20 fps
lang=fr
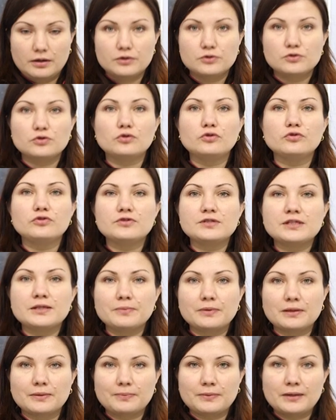Sur le
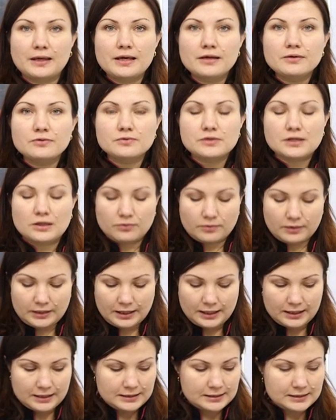deuxième cupcake, nous allons
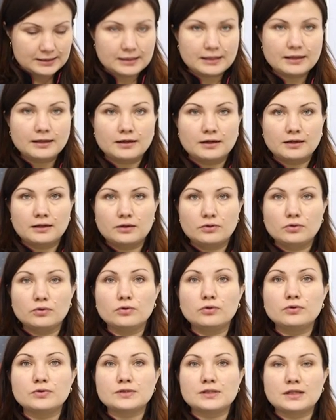réaliser euh, le
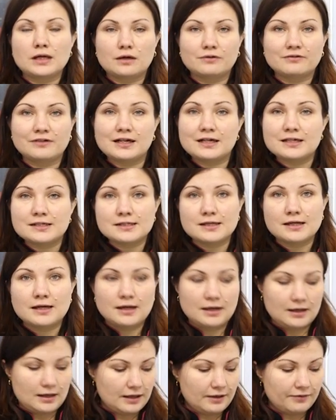logo Star Wars
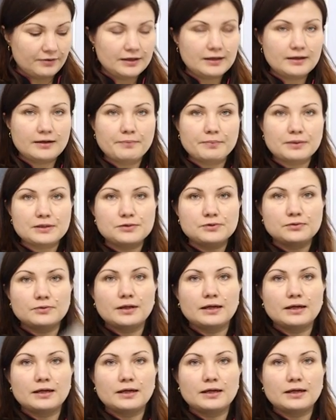avec l'impression